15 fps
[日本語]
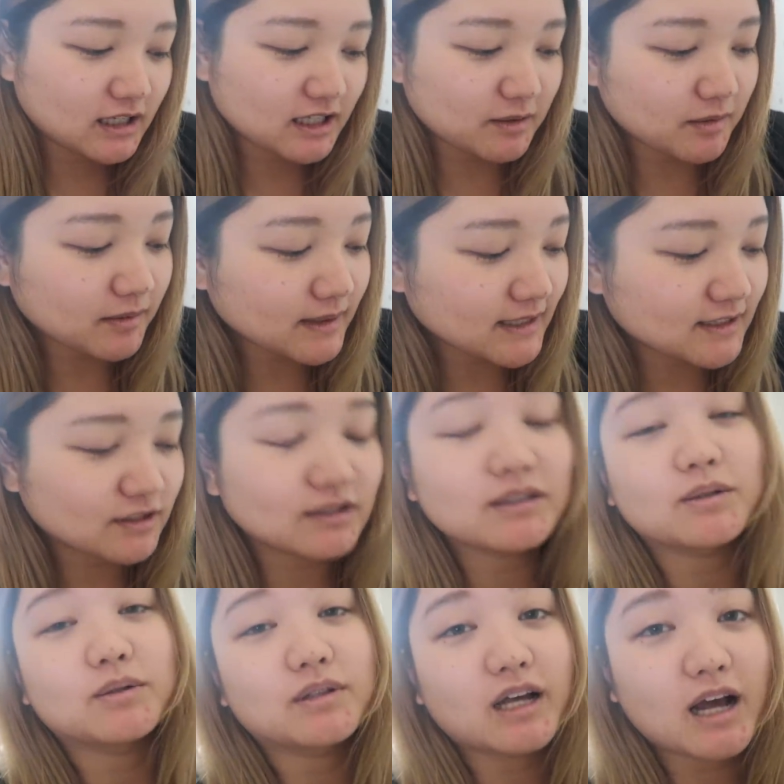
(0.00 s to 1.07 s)
今まで作っ
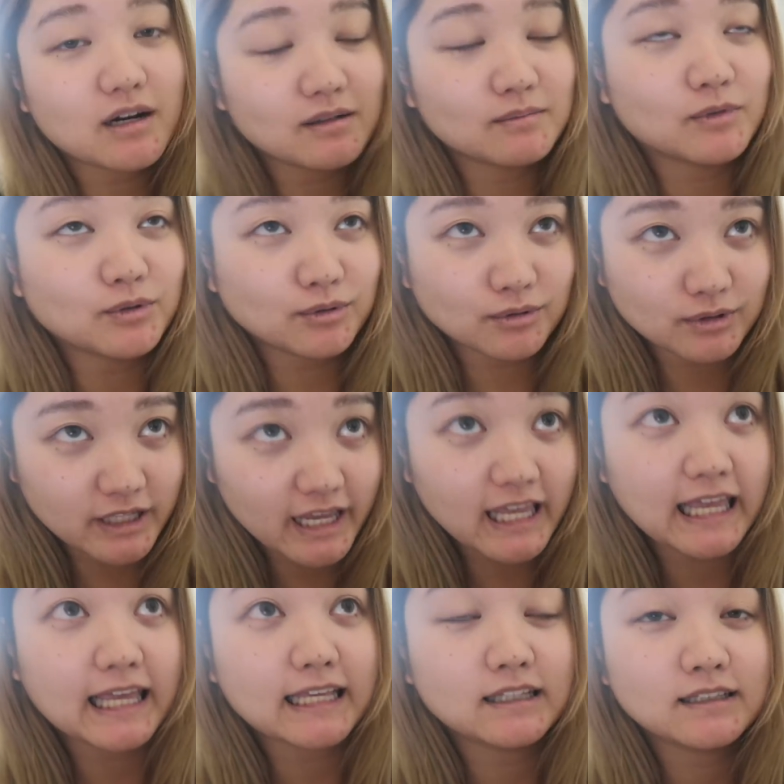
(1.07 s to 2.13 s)
たことあるもの
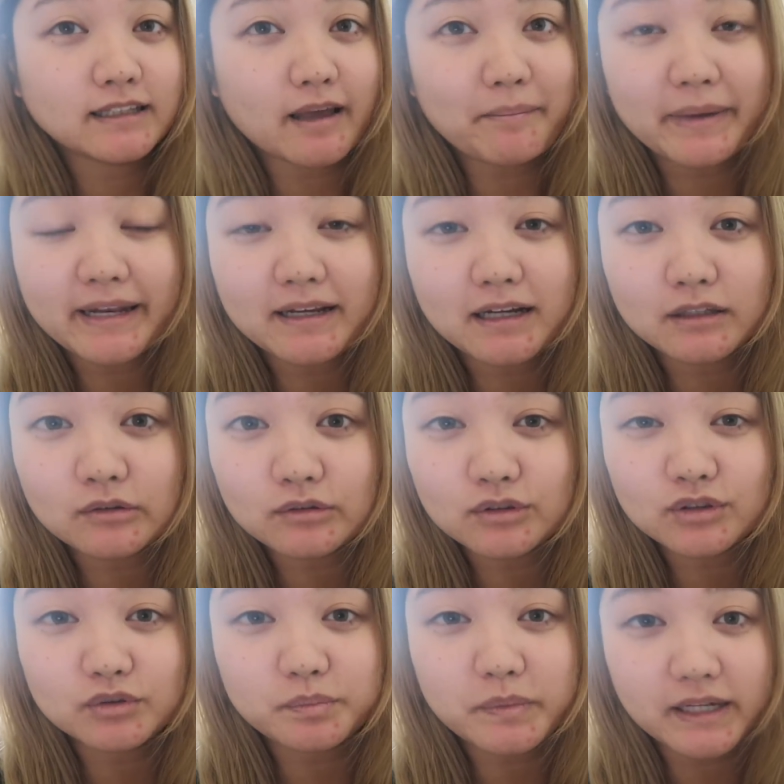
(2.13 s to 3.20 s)
でアメリカの
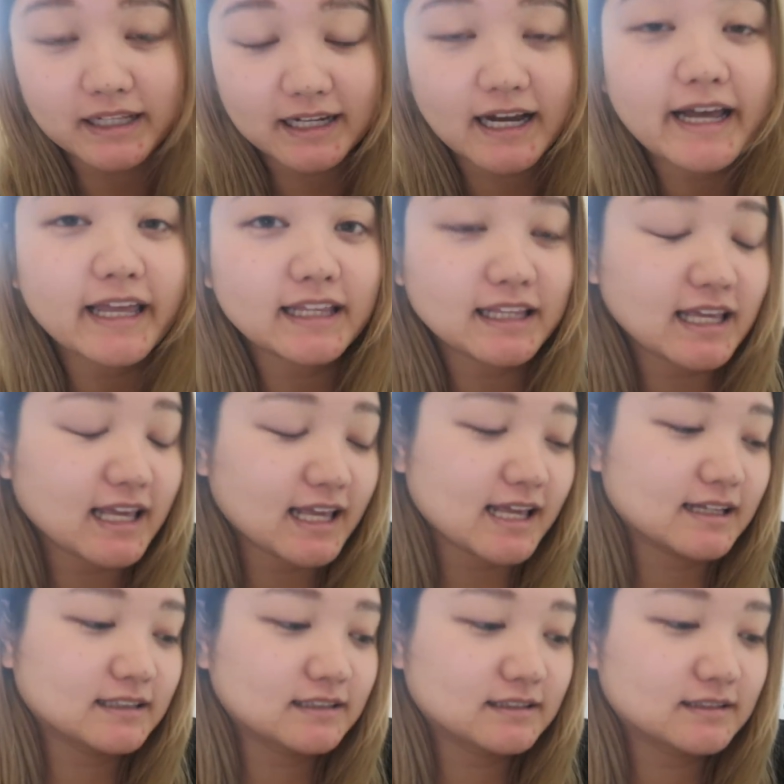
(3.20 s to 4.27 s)
スーパーで買えて、